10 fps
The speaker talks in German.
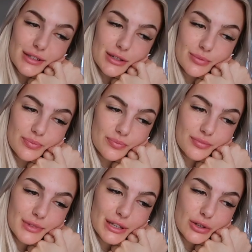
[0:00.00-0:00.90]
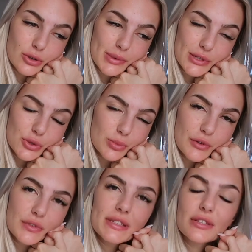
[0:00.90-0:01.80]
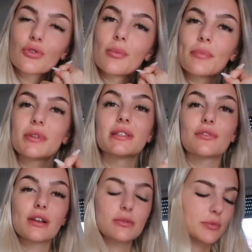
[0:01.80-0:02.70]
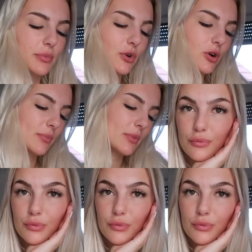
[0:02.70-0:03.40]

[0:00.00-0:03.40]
Ähm, genau, über Zoom auf Instagram habt ihr es ja vielleicht mitbekommen.